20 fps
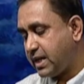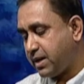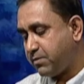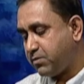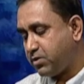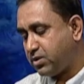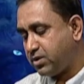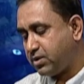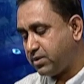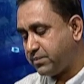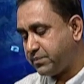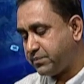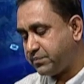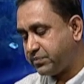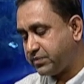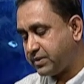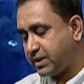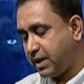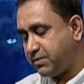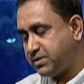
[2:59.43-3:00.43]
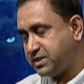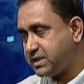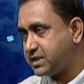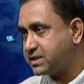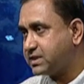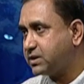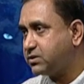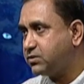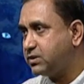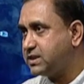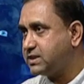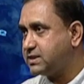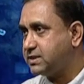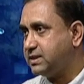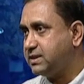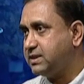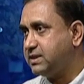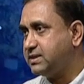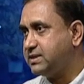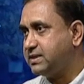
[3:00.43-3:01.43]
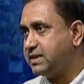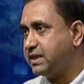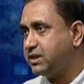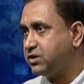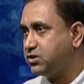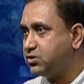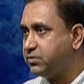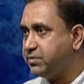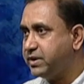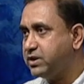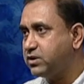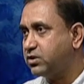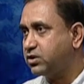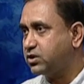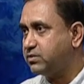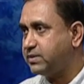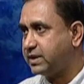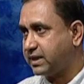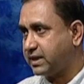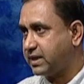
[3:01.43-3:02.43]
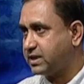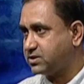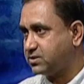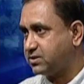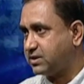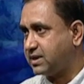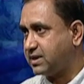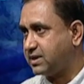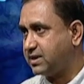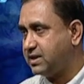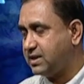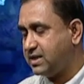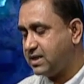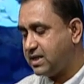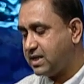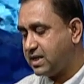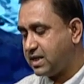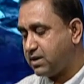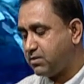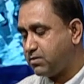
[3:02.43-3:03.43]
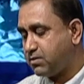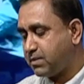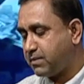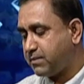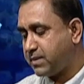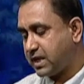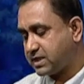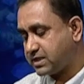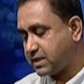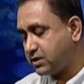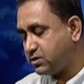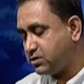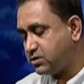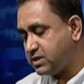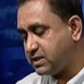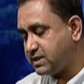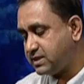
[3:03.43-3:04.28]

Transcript: এবং আমি চেষ্টা করেছি যে একটু ভিন্ন রকম একটা কাজ করার এবং আমি আশা করছি